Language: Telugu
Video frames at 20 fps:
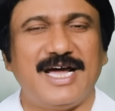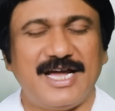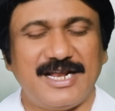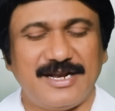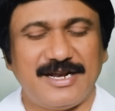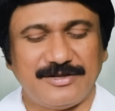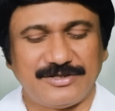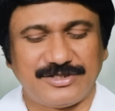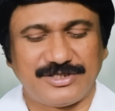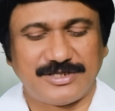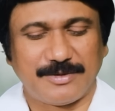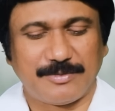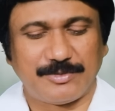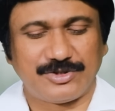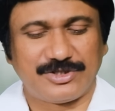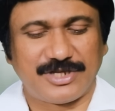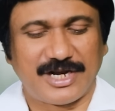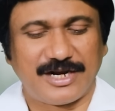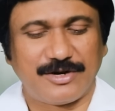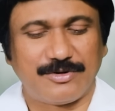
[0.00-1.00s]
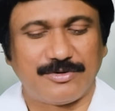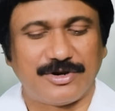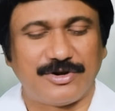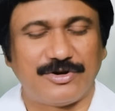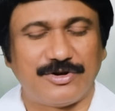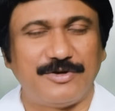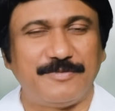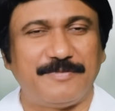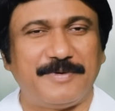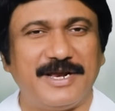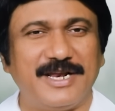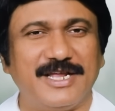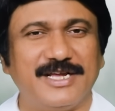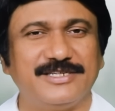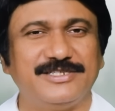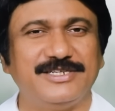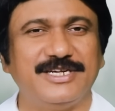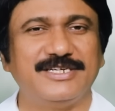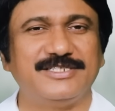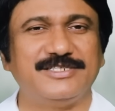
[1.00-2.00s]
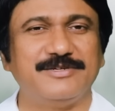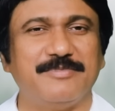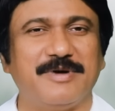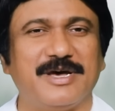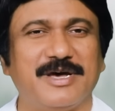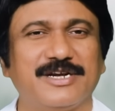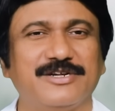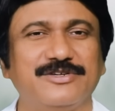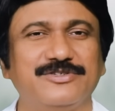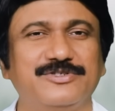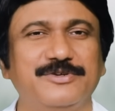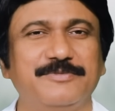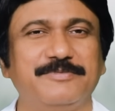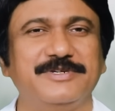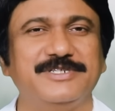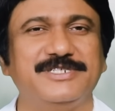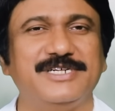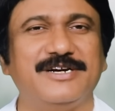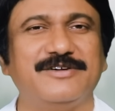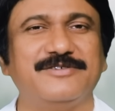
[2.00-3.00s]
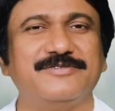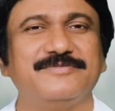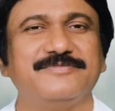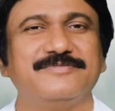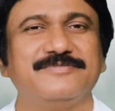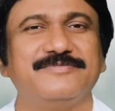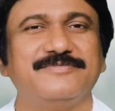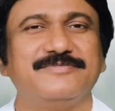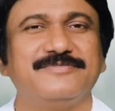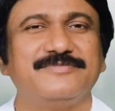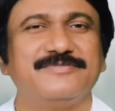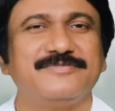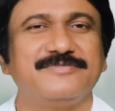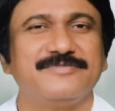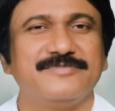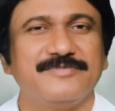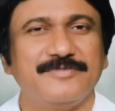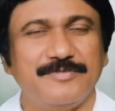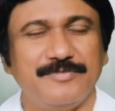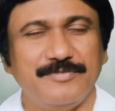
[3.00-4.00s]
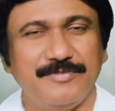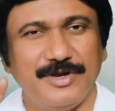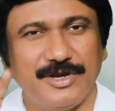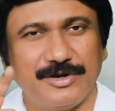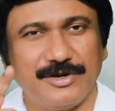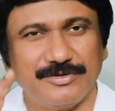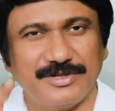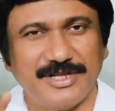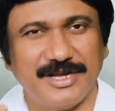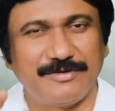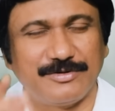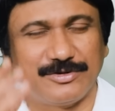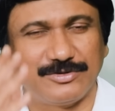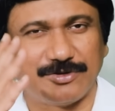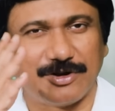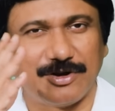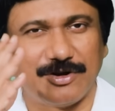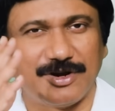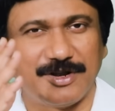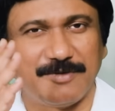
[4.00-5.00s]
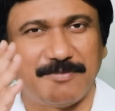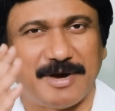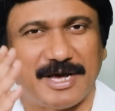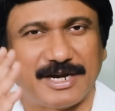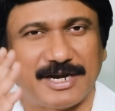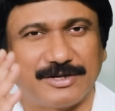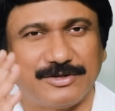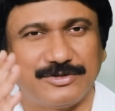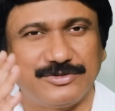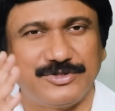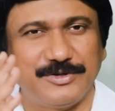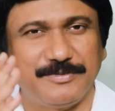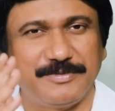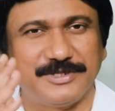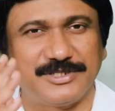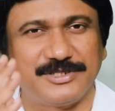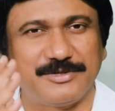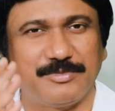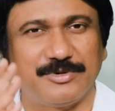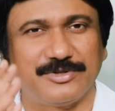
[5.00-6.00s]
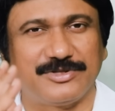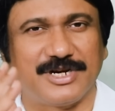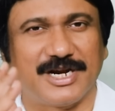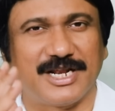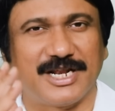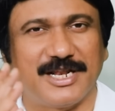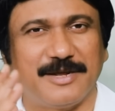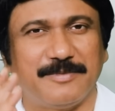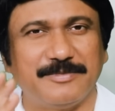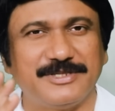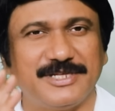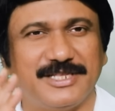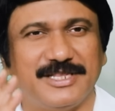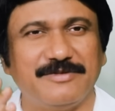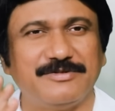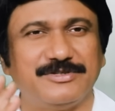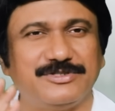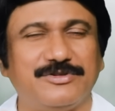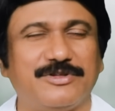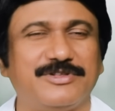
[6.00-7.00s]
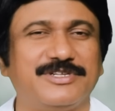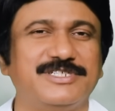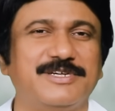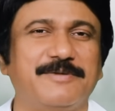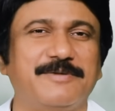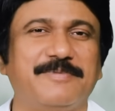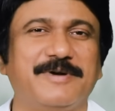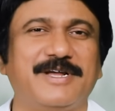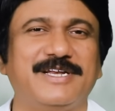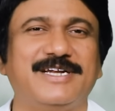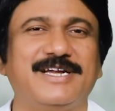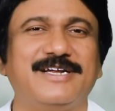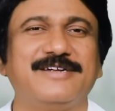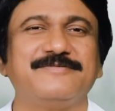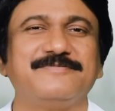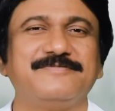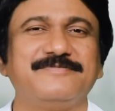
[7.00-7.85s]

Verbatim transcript: ఆయన సముద్రాన్ని కూడా రెండు పాయలుగా చీల్చి మార్గం చూపించాడు మీకు దేవుడు త్వరలోనే మార్గం చూపించబోతున్నాడని నమ్మితే దేవుని స్తోత్రం చెప్పగలరా